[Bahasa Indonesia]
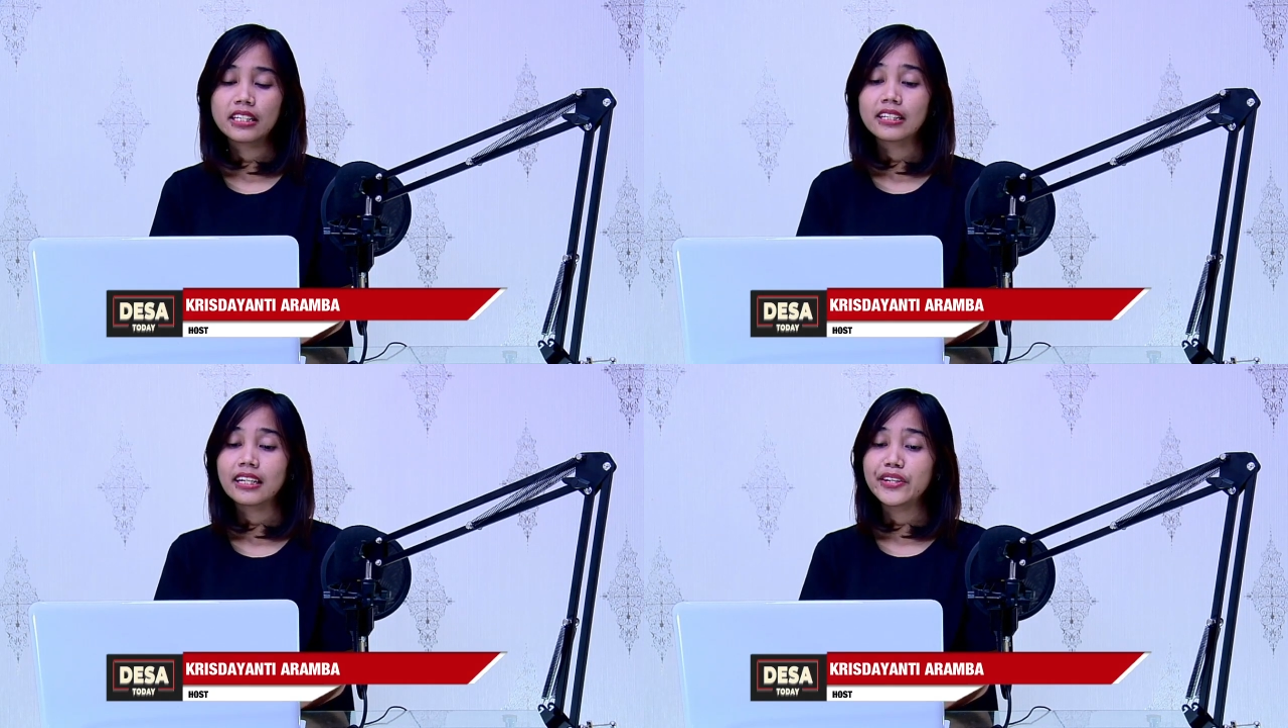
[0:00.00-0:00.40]

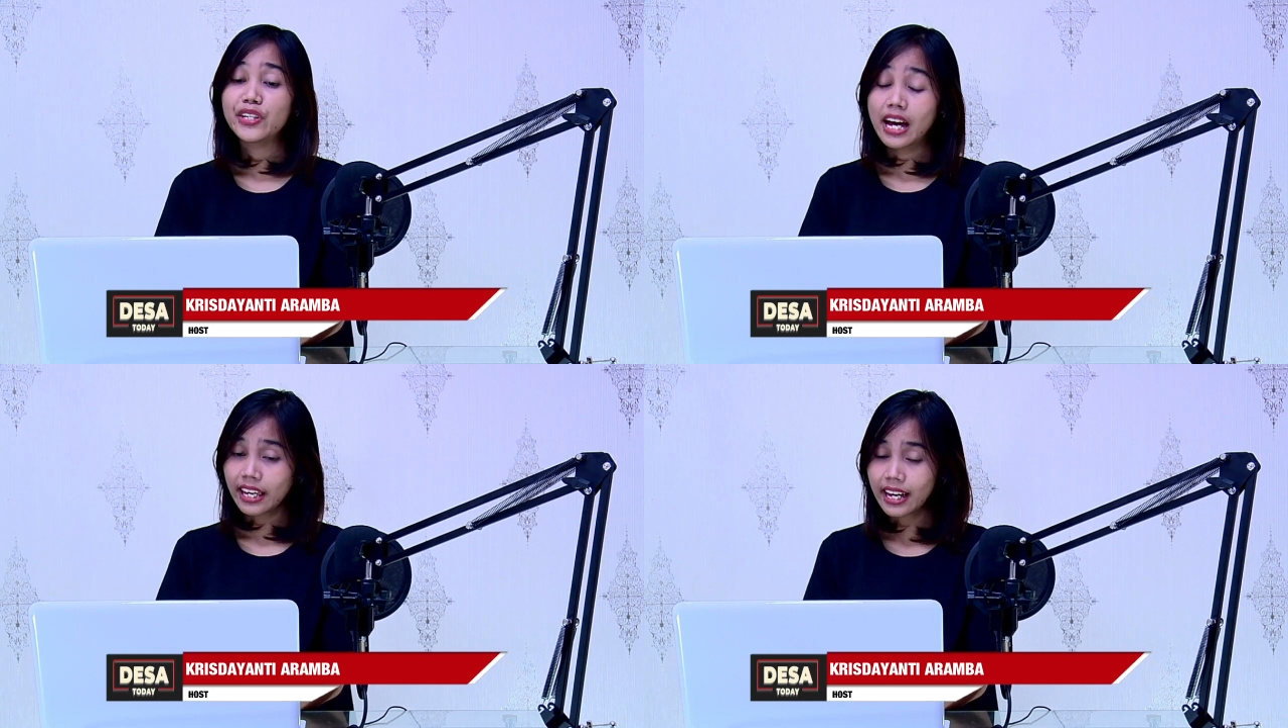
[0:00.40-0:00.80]

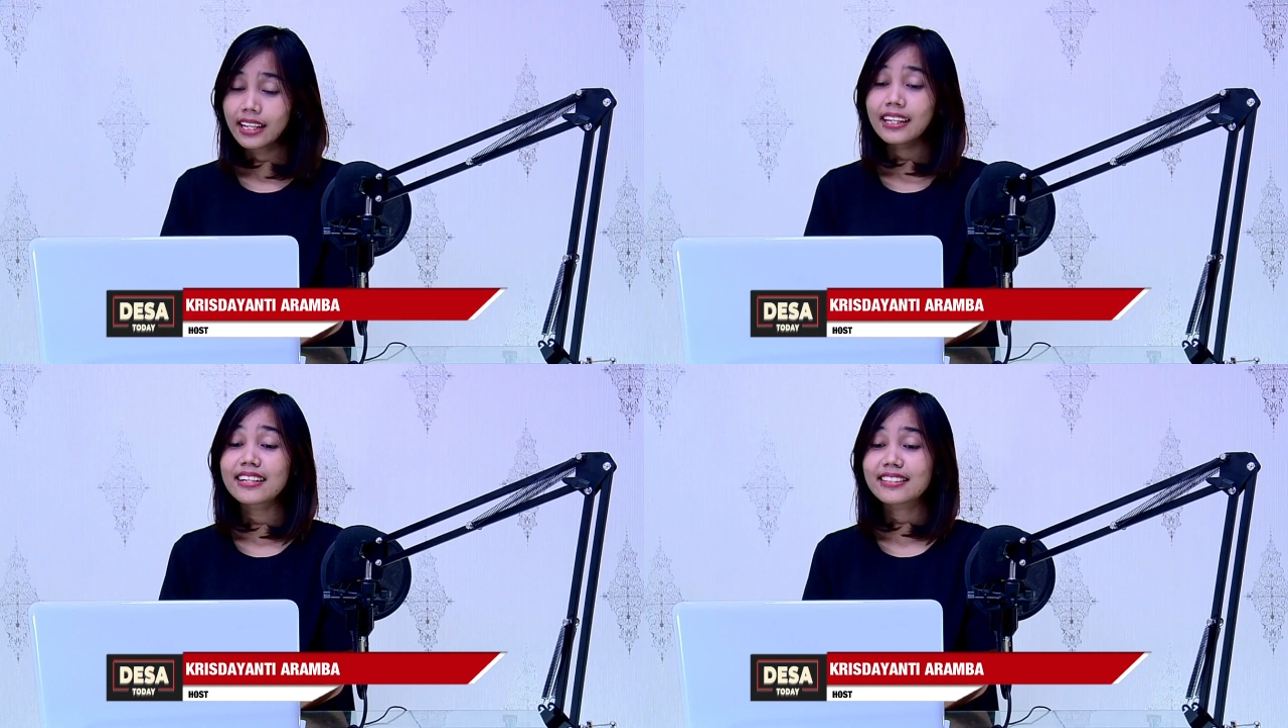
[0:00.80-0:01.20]
Ledaya
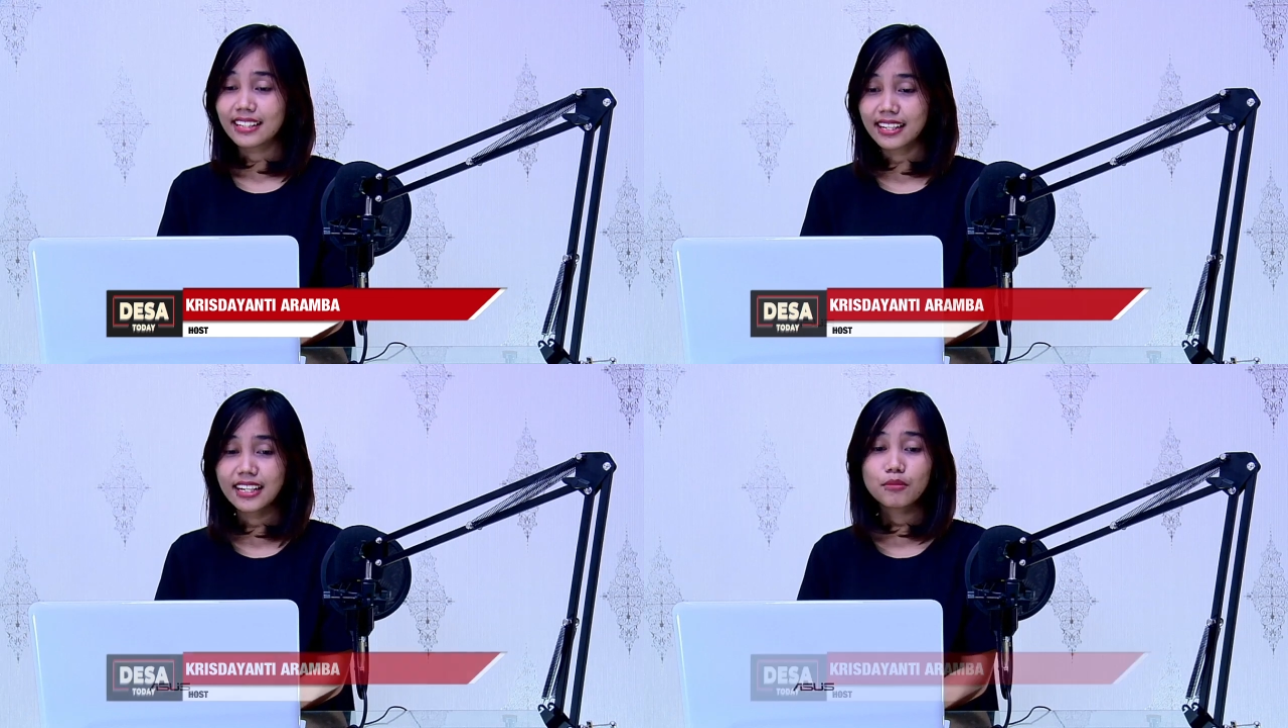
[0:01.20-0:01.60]

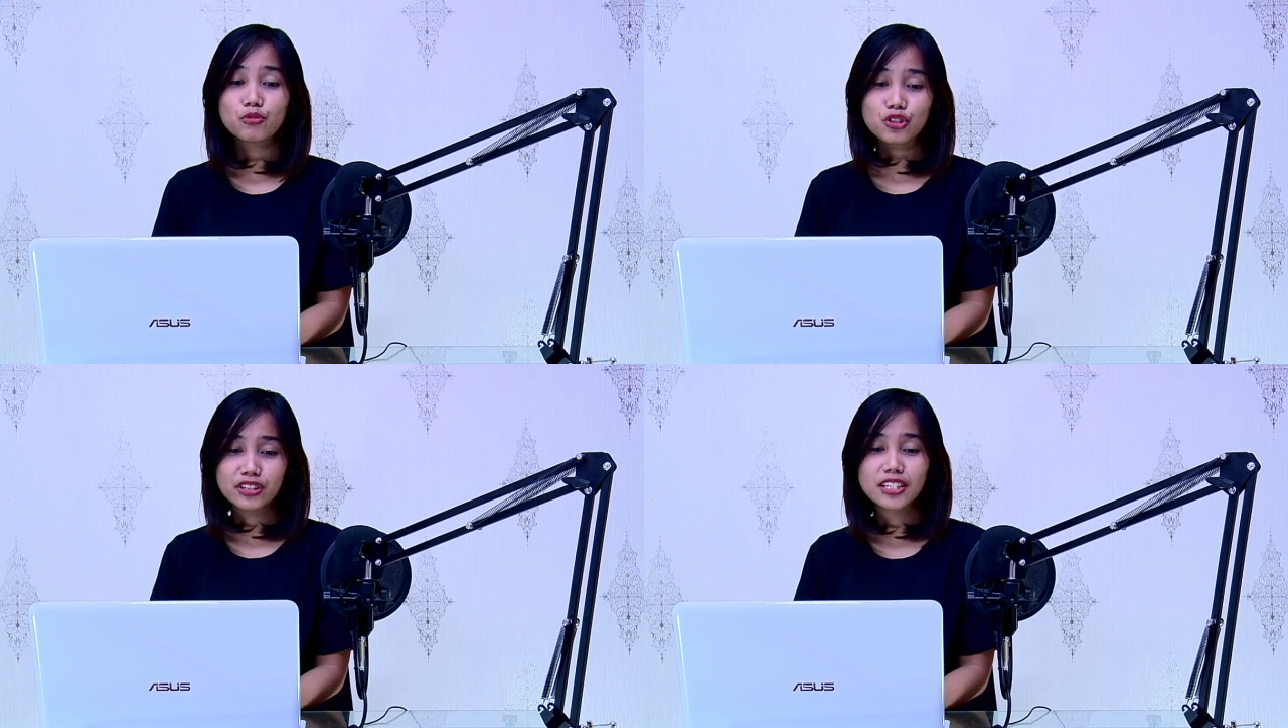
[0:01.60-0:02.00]
Laksanakan
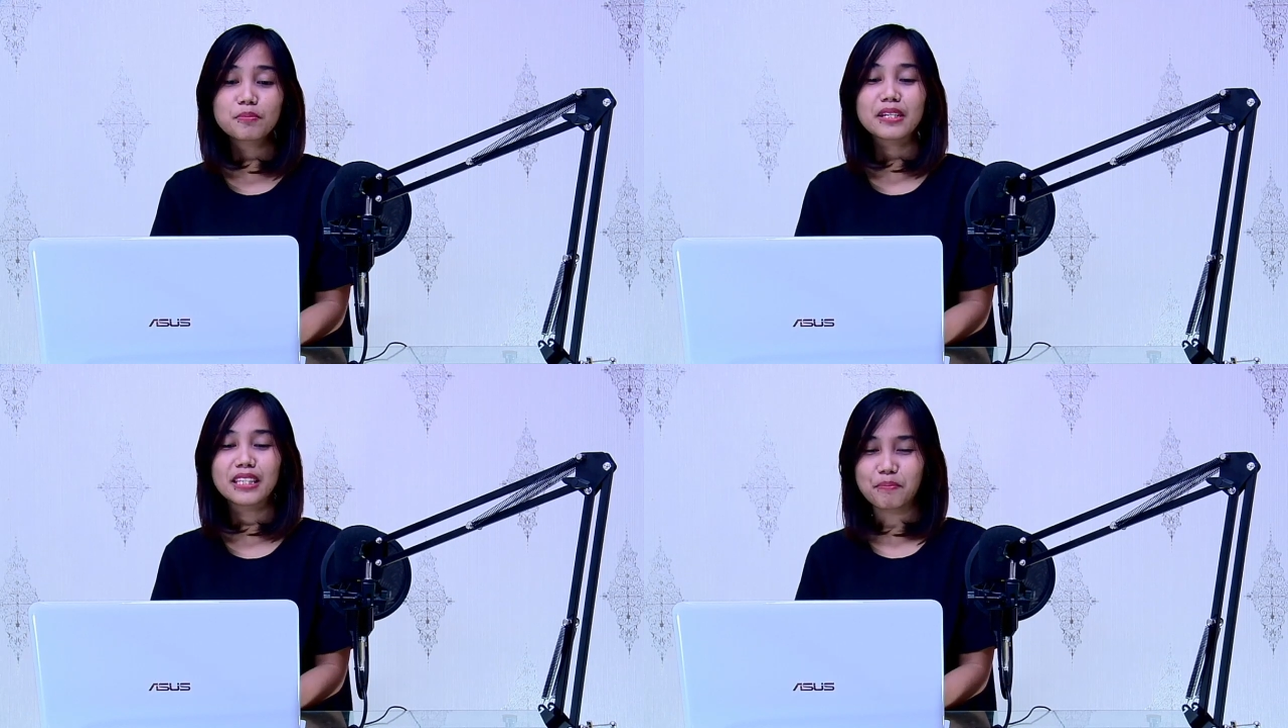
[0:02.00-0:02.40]
Musdes
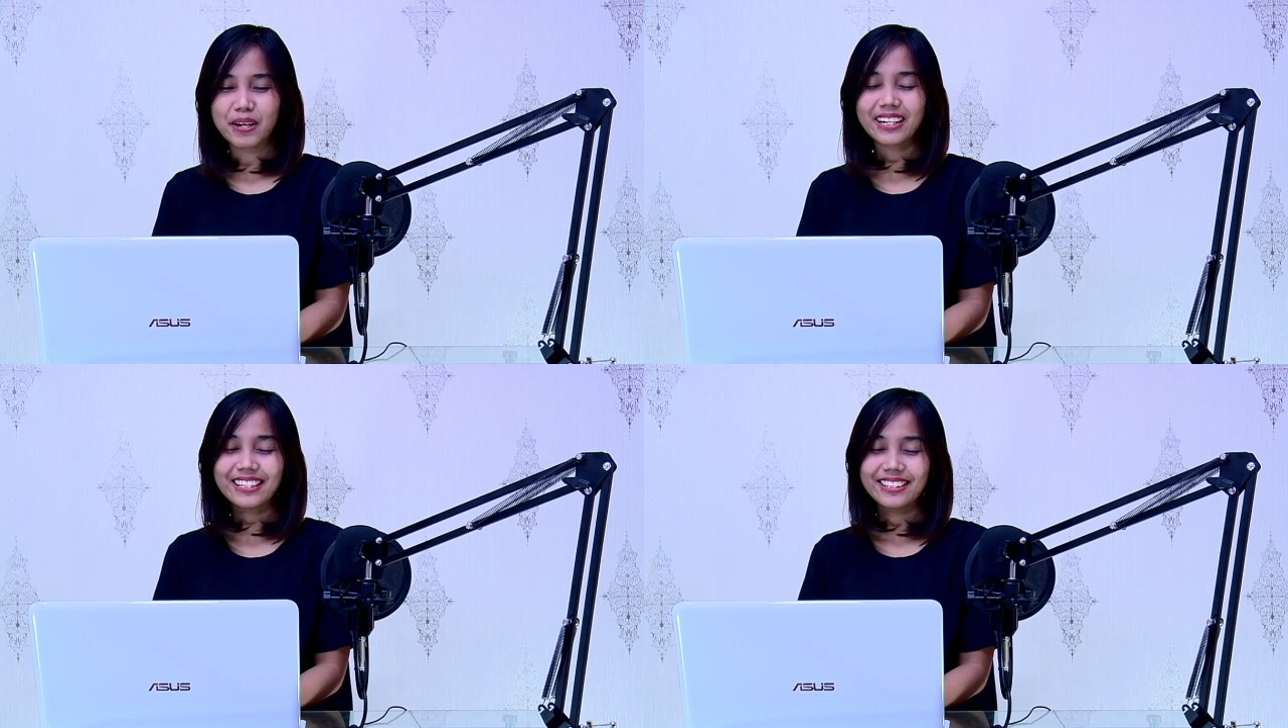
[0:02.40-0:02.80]

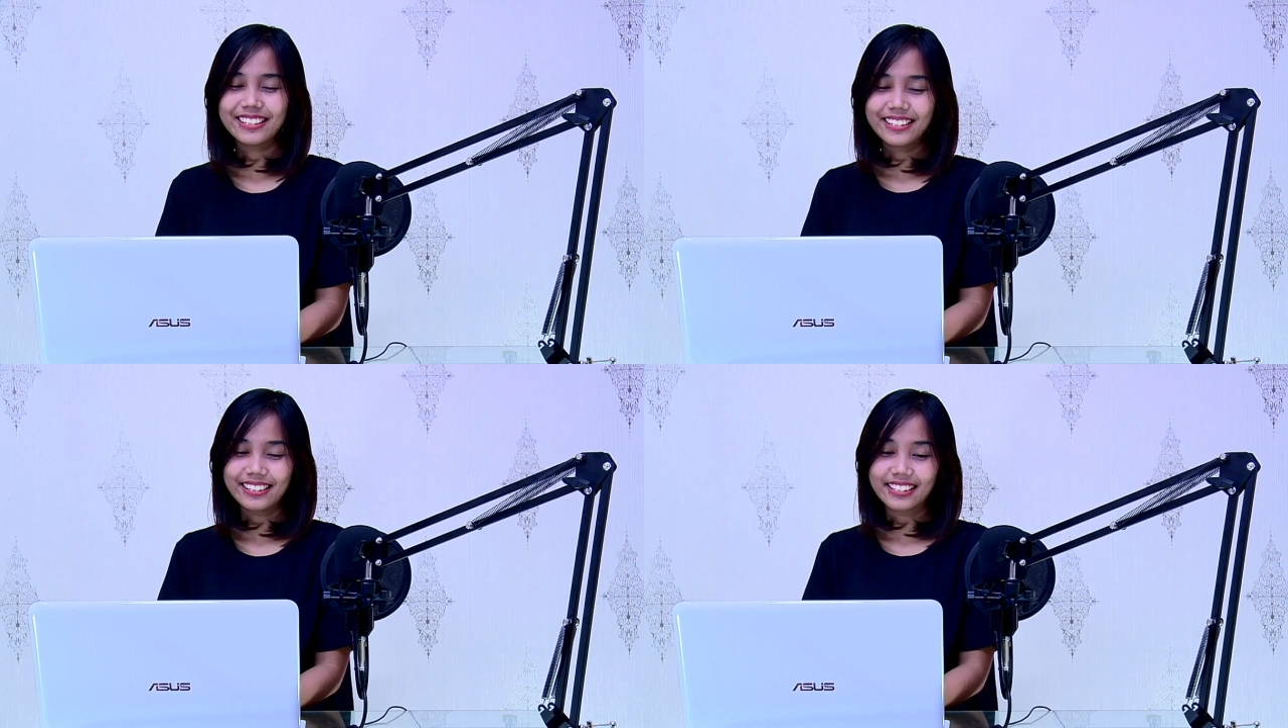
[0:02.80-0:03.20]
Penetapan
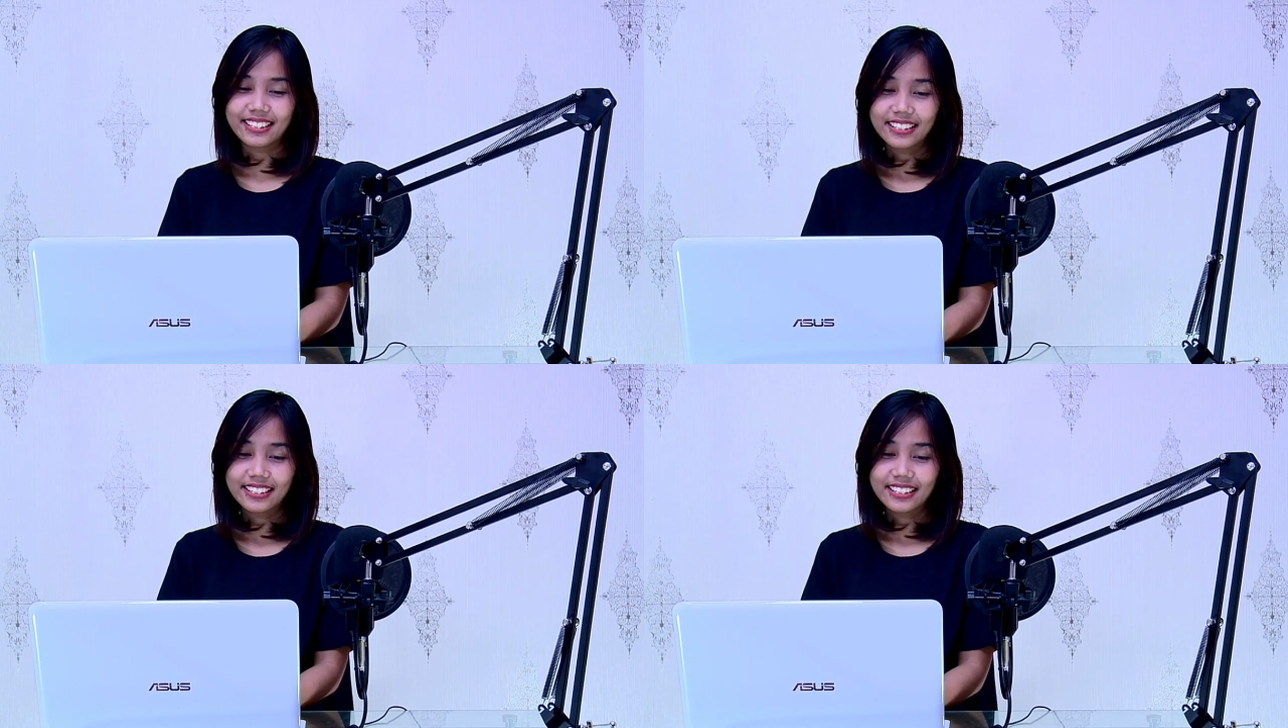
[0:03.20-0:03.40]
SDGs.